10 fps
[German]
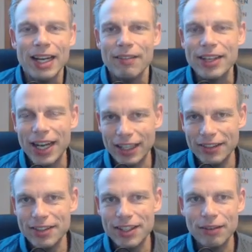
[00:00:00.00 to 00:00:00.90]
Wie kann er
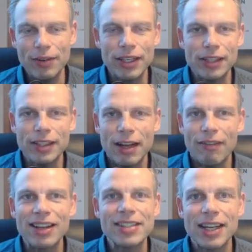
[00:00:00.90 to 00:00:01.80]
sich entwickeln?
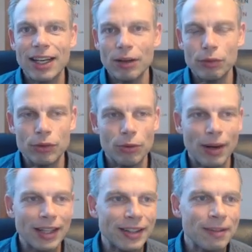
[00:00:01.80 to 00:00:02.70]
Was kann auf uns
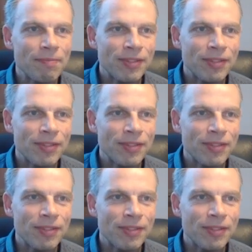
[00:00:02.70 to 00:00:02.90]
warten?